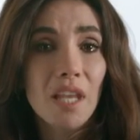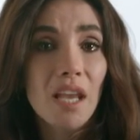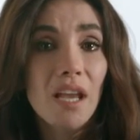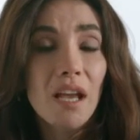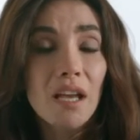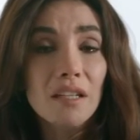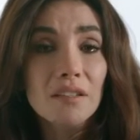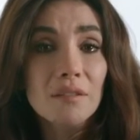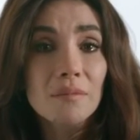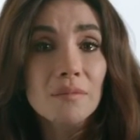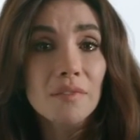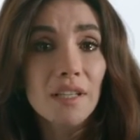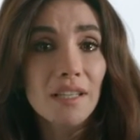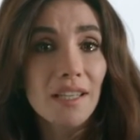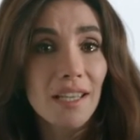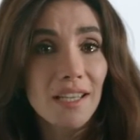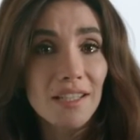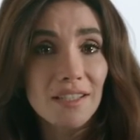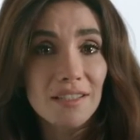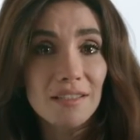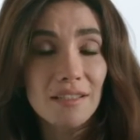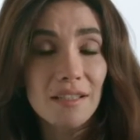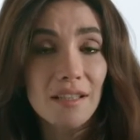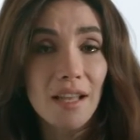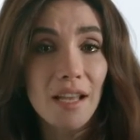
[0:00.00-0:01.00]
tek adımda
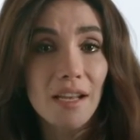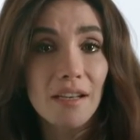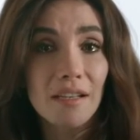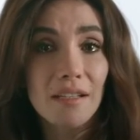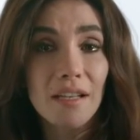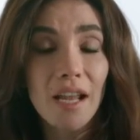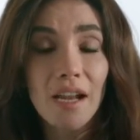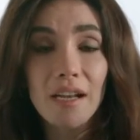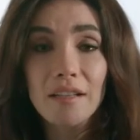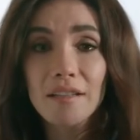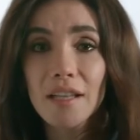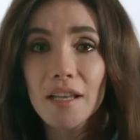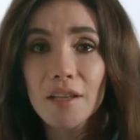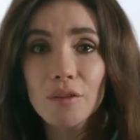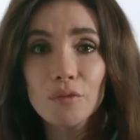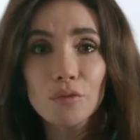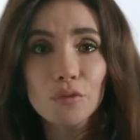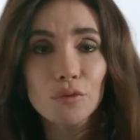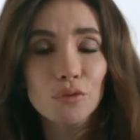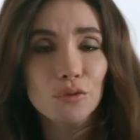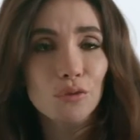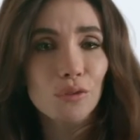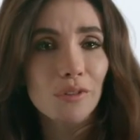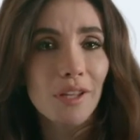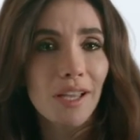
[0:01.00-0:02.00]
geçtiler.
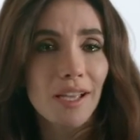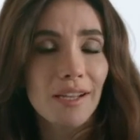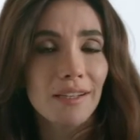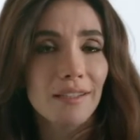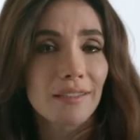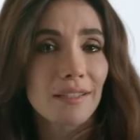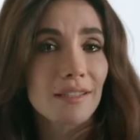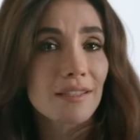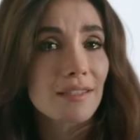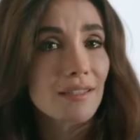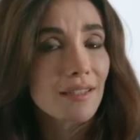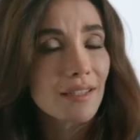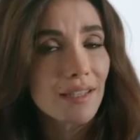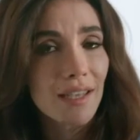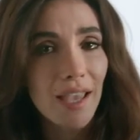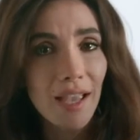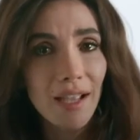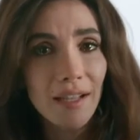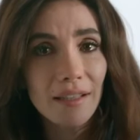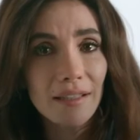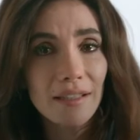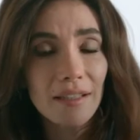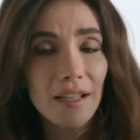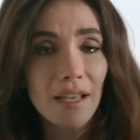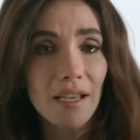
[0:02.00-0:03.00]
Nereden duydular, nasıl
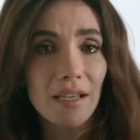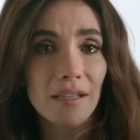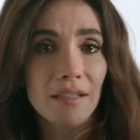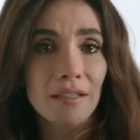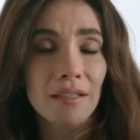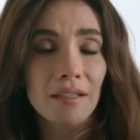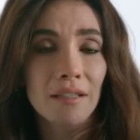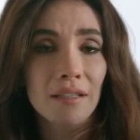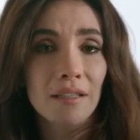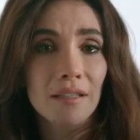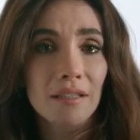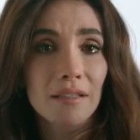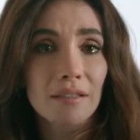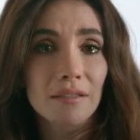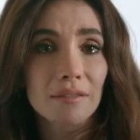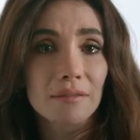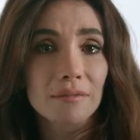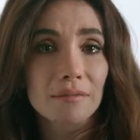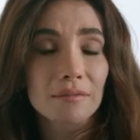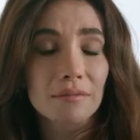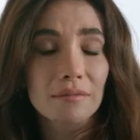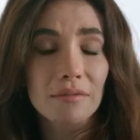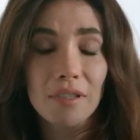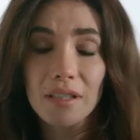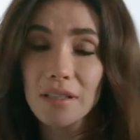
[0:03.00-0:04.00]
geldiler?
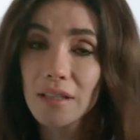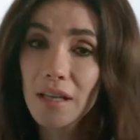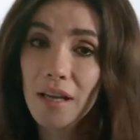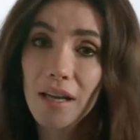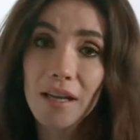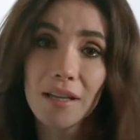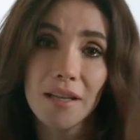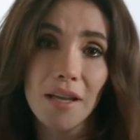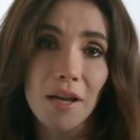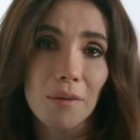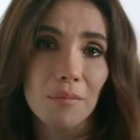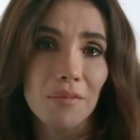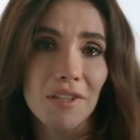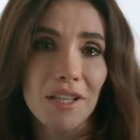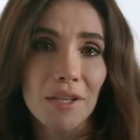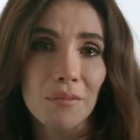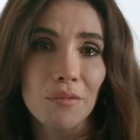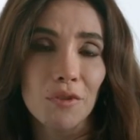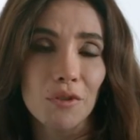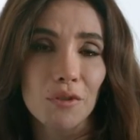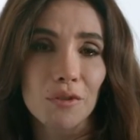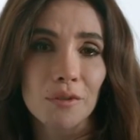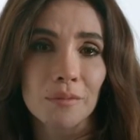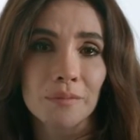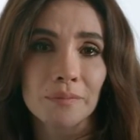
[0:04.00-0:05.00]
Vallahi hala
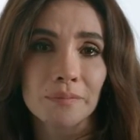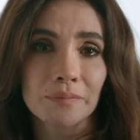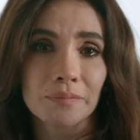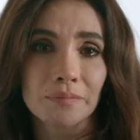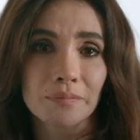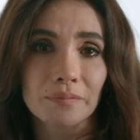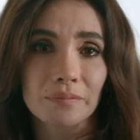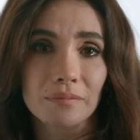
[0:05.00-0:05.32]
bilemiyorum.